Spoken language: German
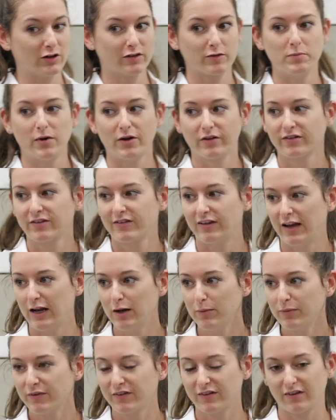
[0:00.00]
als man
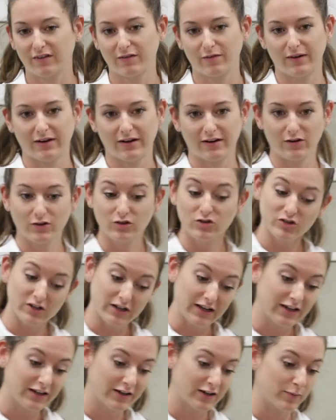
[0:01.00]
selbst. Das wäre ganz
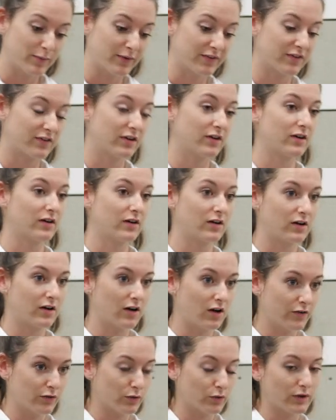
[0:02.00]
schlecht, aber es
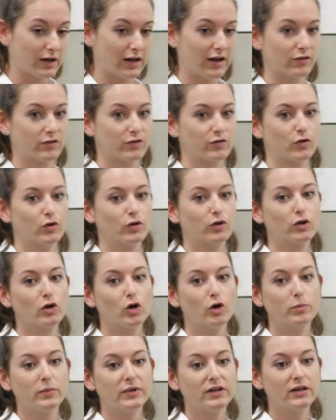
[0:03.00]
kann durchaus
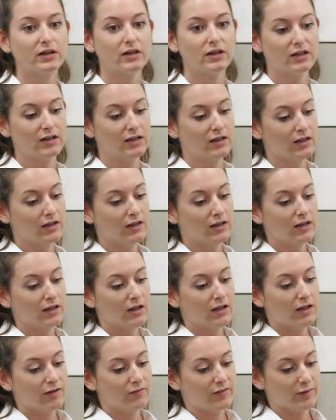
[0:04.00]
vorkommen,
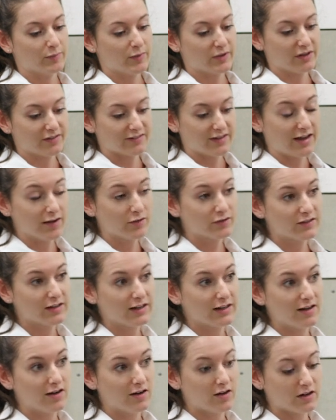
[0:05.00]
wenn man das
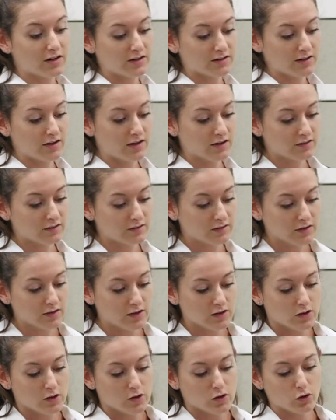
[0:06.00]
ausgelagert hat
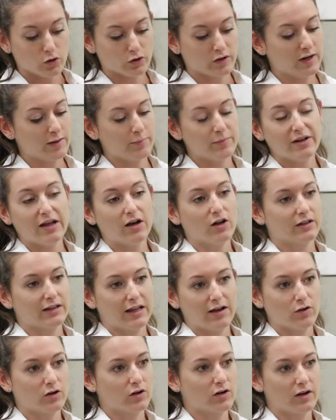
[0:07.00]
oder eben
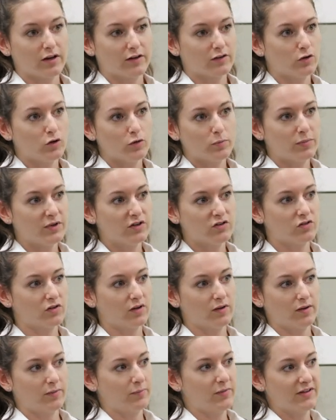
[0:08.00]
halt auch äh,
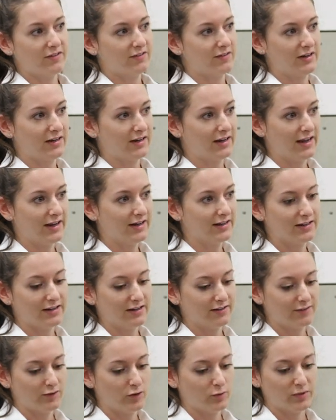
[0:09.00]
typisch äh, bessere
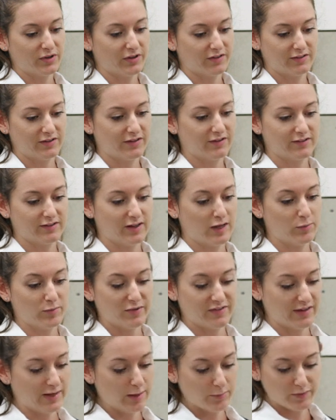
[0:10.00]
Kenntnisse über das
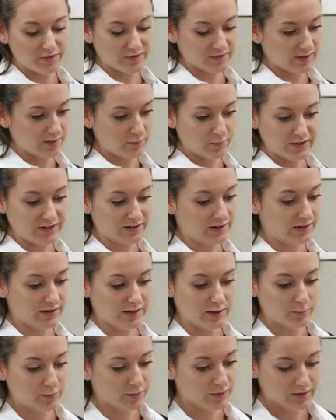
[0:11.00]
System selbst, den
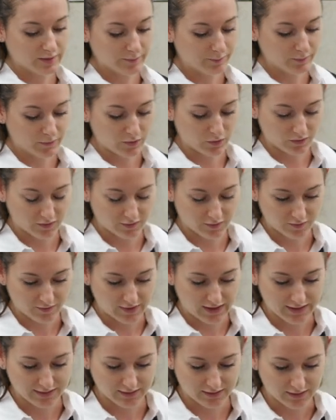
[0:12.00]
Betrieb und so
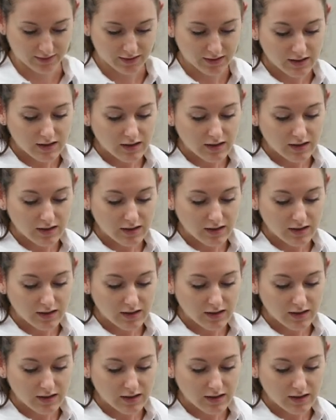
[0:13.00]
weiter.